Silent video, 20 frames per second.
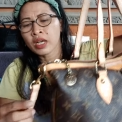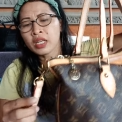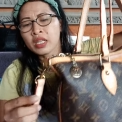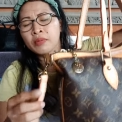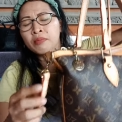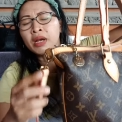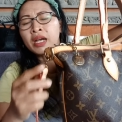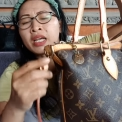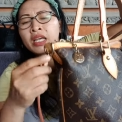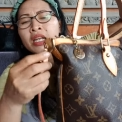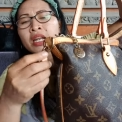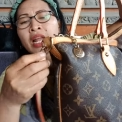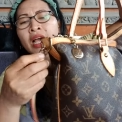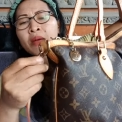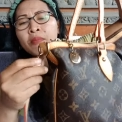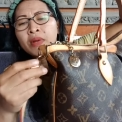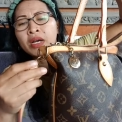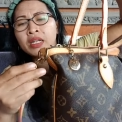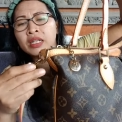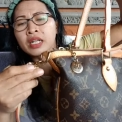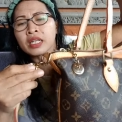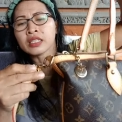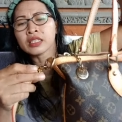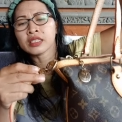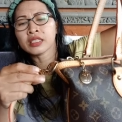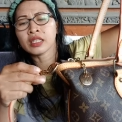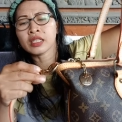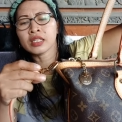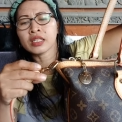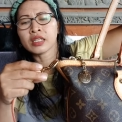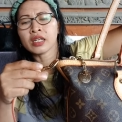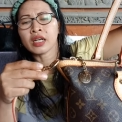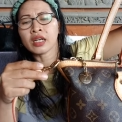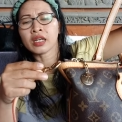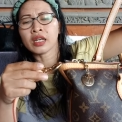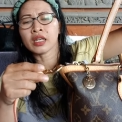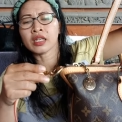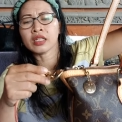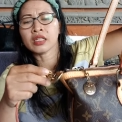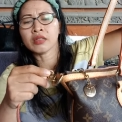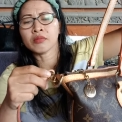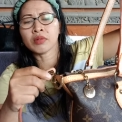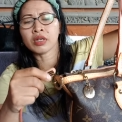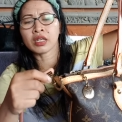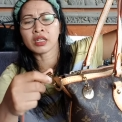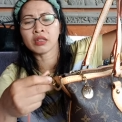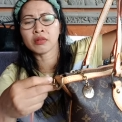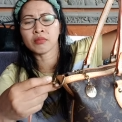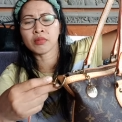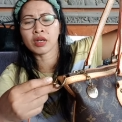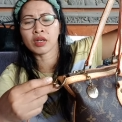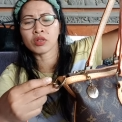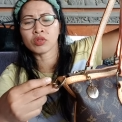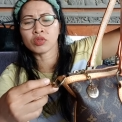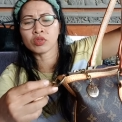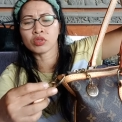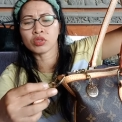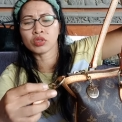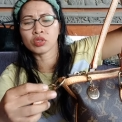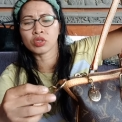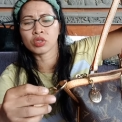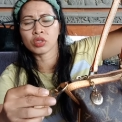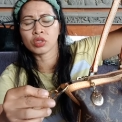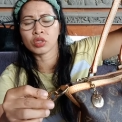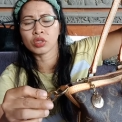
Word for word: ini makin lama tasnya di kakak ini makin bagus